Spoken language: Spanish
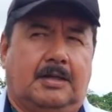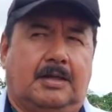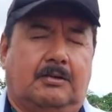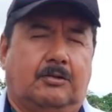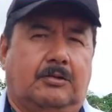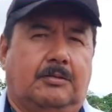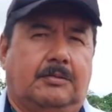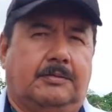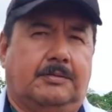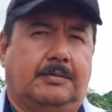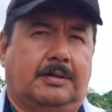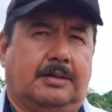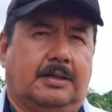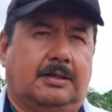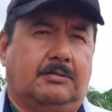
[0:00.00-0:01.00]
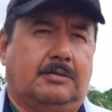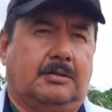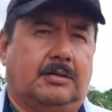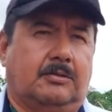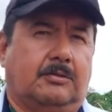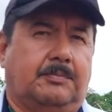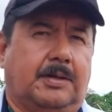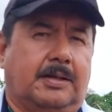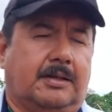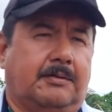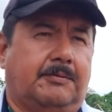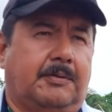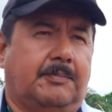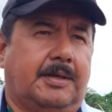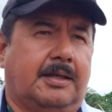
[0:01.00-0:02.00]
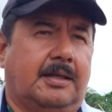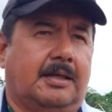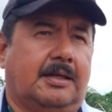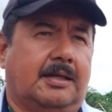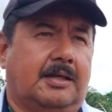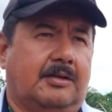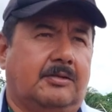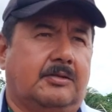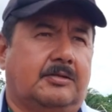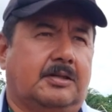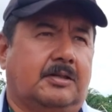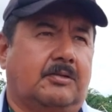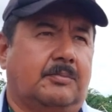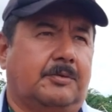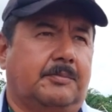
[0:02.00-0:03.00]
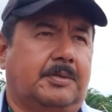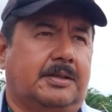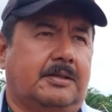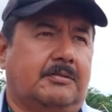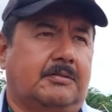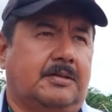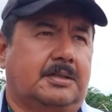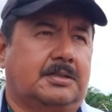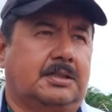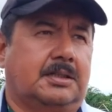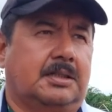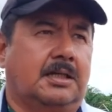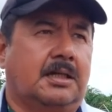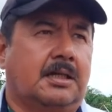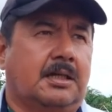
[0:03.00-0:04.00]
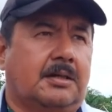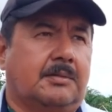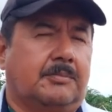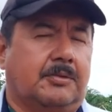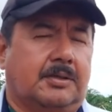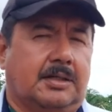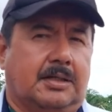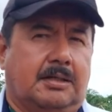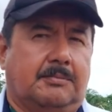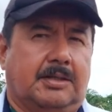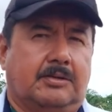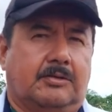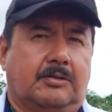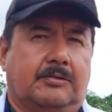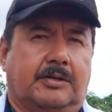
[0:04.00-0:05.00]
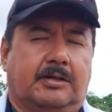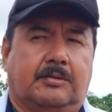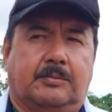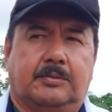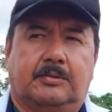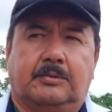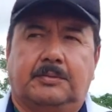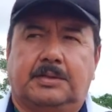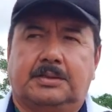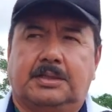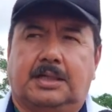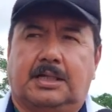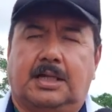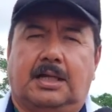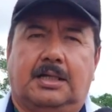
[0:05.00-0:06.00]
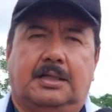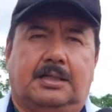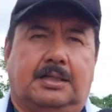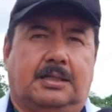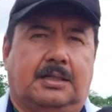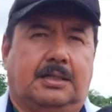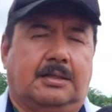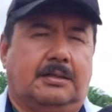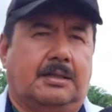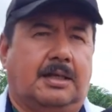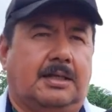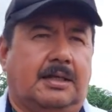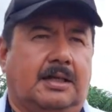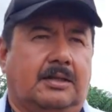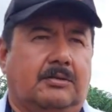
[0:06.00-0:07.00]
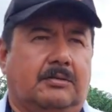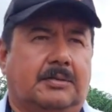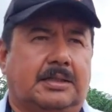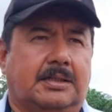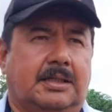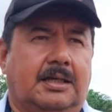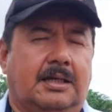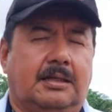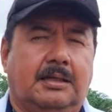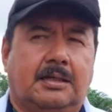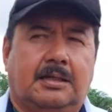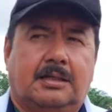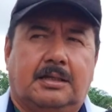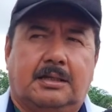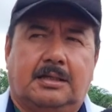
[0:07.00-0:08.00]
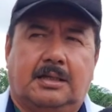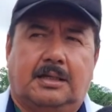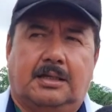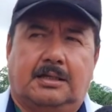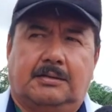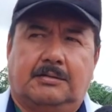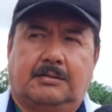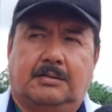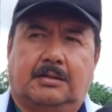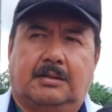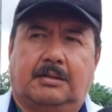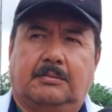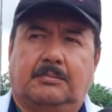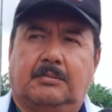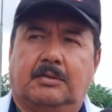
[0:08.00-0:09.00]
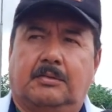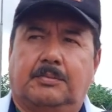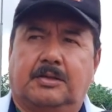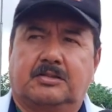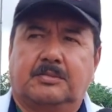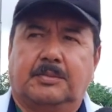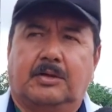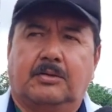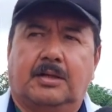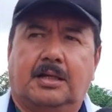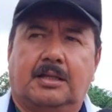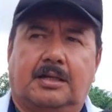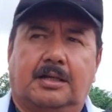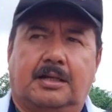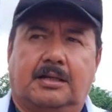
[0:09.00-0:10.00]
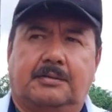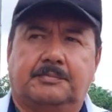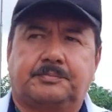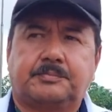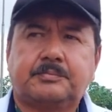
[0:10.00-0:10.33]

a, los, a, padres de familia y ellos se comprometieron a hacer, poner la mano de obra. Como tú decías acá está llegando el material, ya en las próximas horas llega